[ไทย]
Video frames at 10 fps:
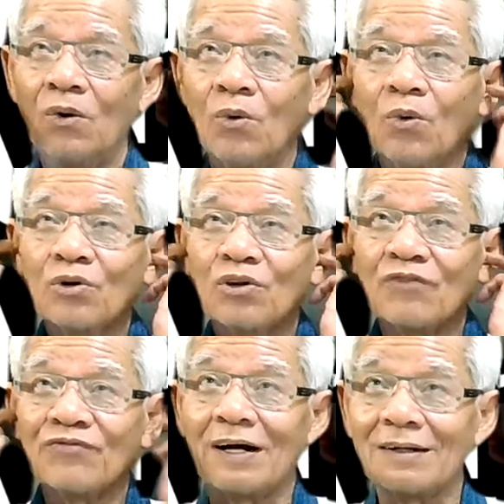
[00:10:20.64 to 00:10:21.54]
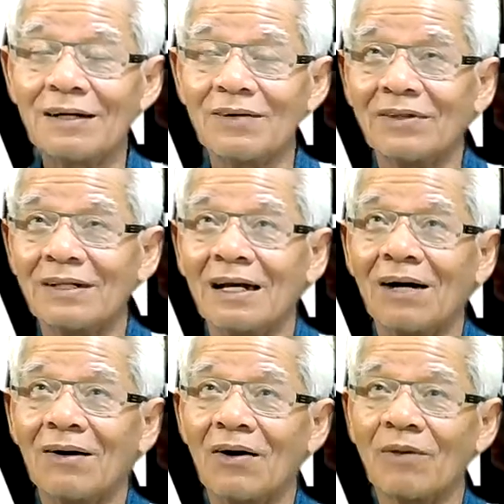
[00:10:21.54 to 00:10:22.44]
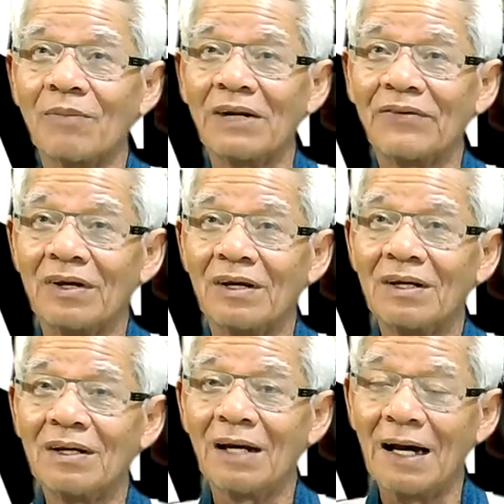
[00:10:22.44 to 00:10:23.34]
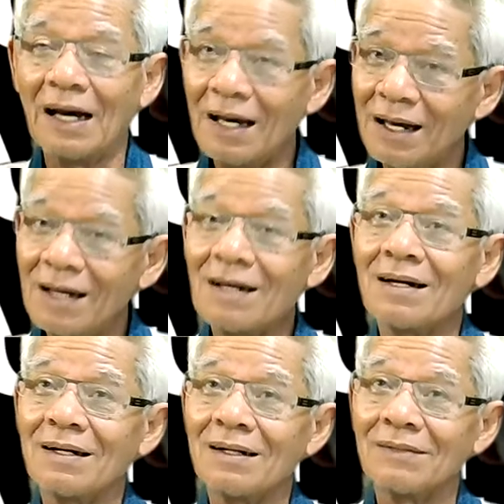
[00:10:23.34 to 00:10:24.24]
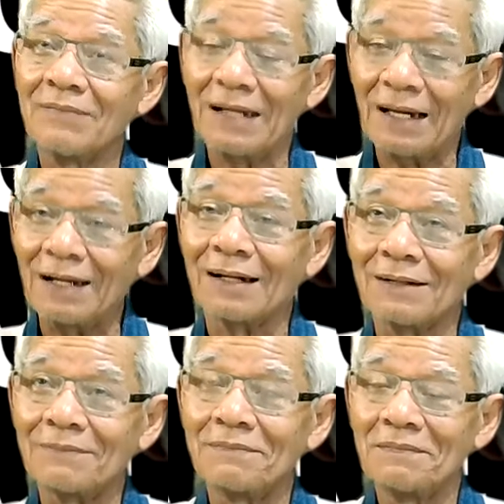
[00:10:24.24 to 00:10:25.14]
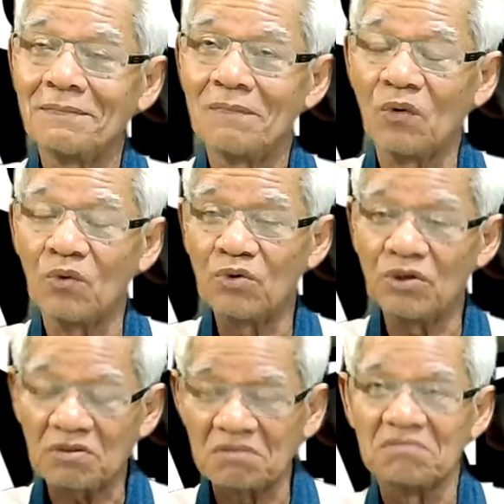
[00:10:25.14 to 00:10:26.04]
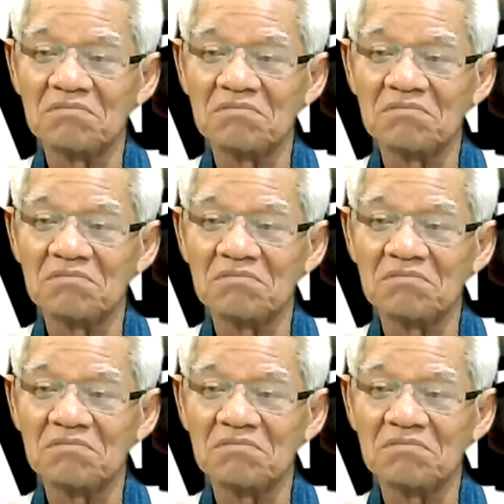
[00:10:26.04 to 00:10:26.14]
หูก็ต้องฟังเครื่องด้วยทีนี้เอากับมันสิอ่าไม่ได้นะครับ หูนี่ต้อง